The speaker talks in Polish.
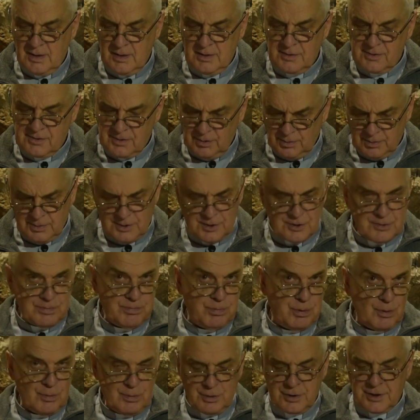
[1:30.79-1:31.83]
Są też
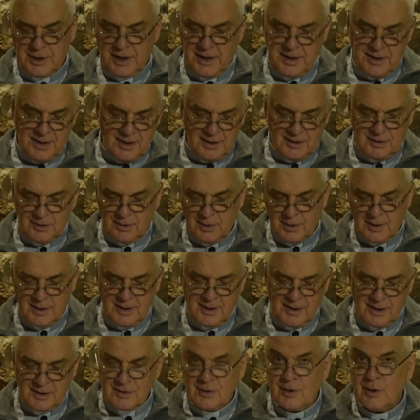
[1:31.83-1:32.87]
poruszenia, które
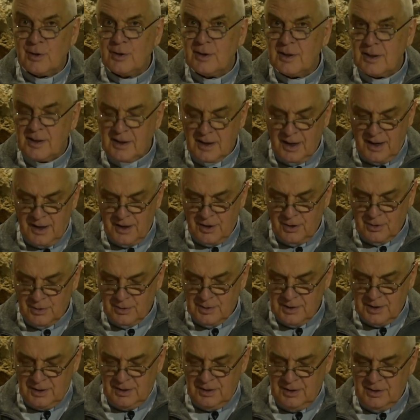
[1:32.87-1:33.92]
nas dotykają
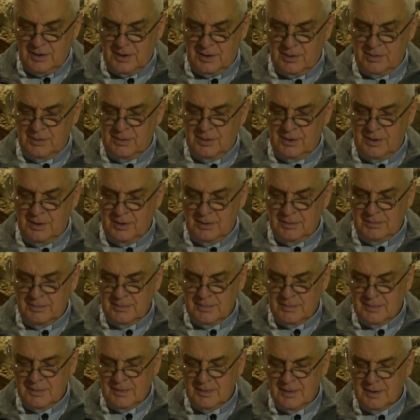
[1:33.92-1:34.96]
i intrygują.
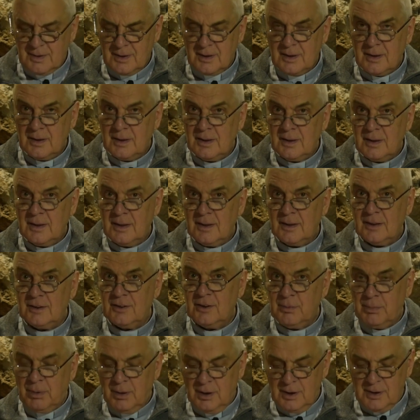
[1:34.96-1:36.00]

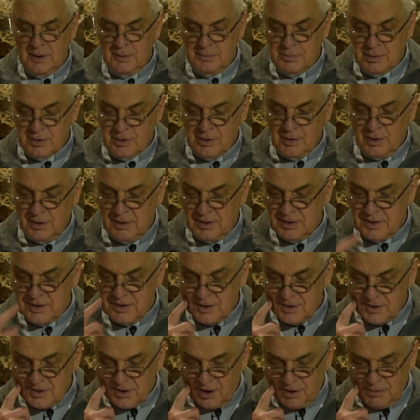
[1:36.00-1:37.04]
Gdy boli brzuch
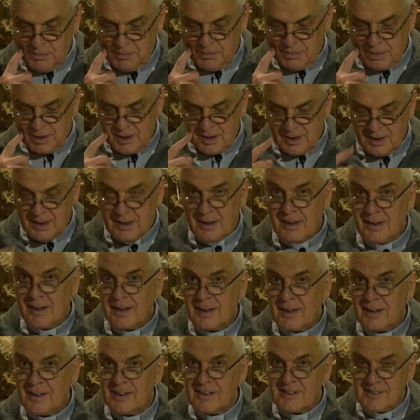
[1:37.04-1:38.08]
czy ząb,
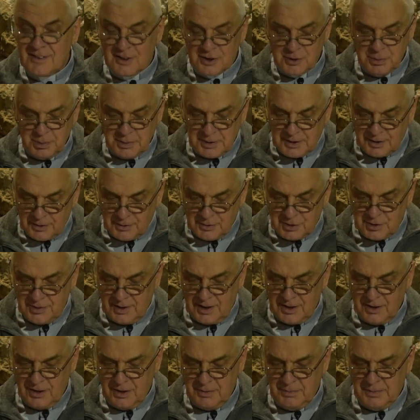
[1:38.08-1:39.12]
jesteśmy tego
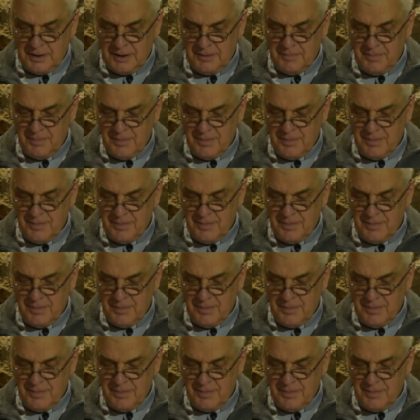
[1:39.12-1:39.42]
świadomi.